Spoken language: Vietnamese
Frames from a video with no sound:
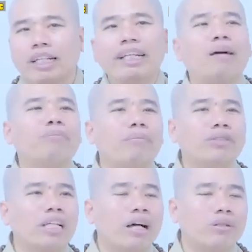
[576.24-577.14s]
khi năm năm
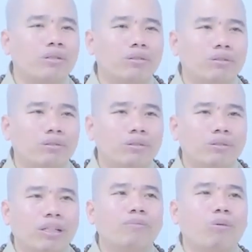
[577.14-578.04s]
sau
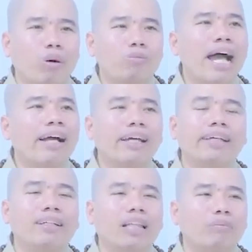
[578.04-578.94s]
thì một cục đá
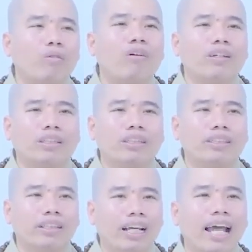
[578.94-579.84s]
kia trở thành một pho
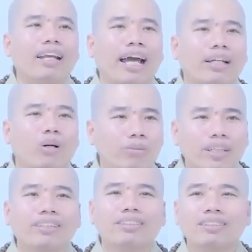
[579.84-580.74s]
tượng người lễ lại cúng
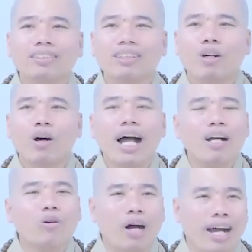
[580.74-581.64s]
dường
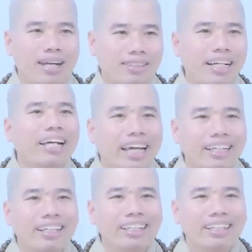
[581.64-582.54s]
hoa quả trái cây
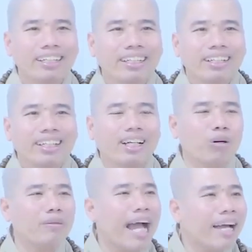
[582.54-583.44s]
thì
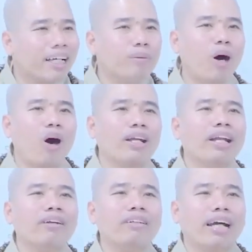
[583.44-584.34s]
cục đá kia bò
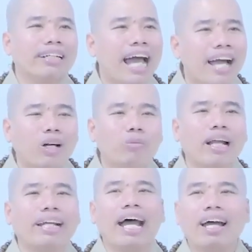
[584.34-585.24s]
đến nói rằng đá cũng
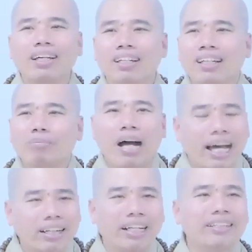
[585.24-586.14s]
là đá mà
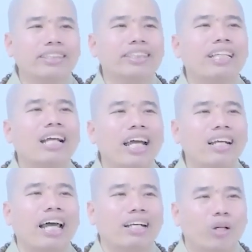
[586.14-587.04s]
anh lại được người ta lễ
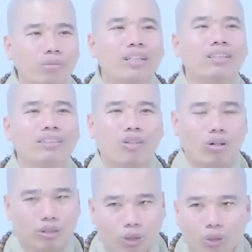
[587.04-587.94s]
lại cúng dường
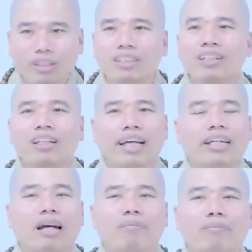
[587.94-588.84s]
còn tôi lại
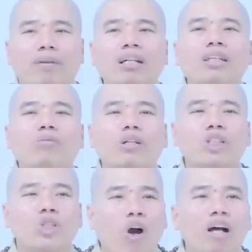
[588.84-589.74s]
nằm ở trong
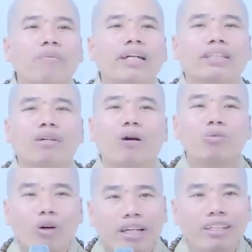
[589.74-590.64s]
cái xó bị người ta
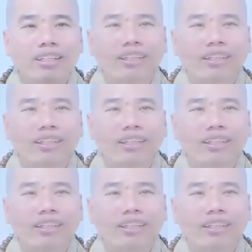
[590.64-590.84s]
phóng quế